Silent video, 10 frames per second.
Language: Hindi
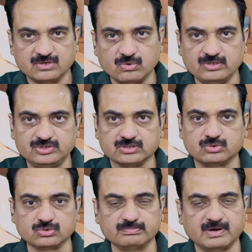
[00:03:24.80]
क्योंकि
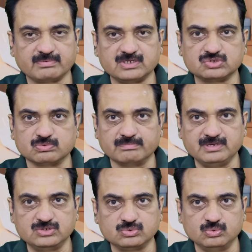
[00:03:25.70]
चतुर्थ भाव के
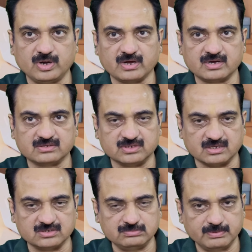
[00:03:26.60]
स्वामी सूर्य का
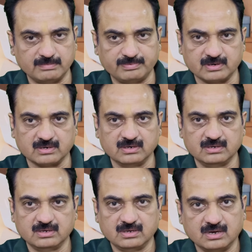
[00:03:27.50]
द्वादश भाव
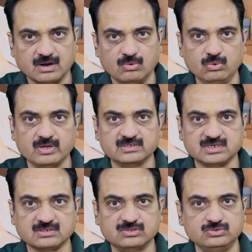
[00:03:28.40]
पर राहु के
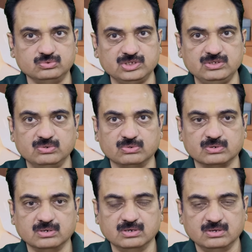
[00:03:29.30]
साथ युति
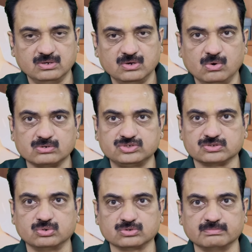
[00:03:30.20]
योग और
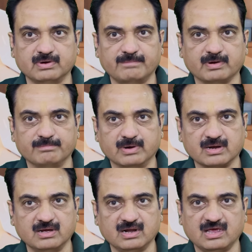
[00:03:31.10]
चतुर्थ भाव पर
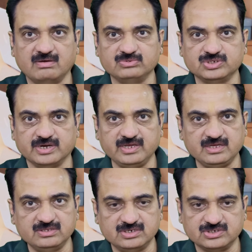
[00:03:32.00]
मंगल एवं शनि
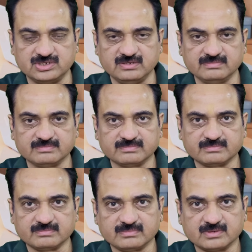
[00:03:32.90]
की दृष्टि
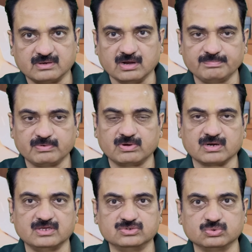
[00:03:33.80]
घर परिवार
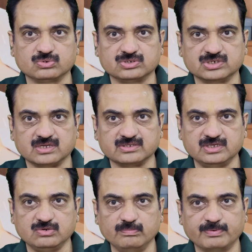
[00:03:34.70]
की सुख शांति
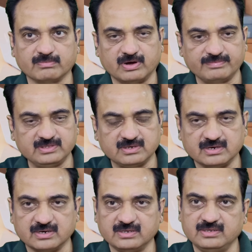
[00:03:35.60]
को प्रभावित कर
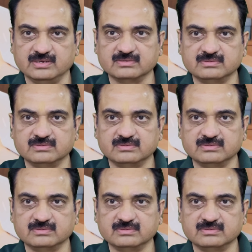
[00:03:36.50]
रही है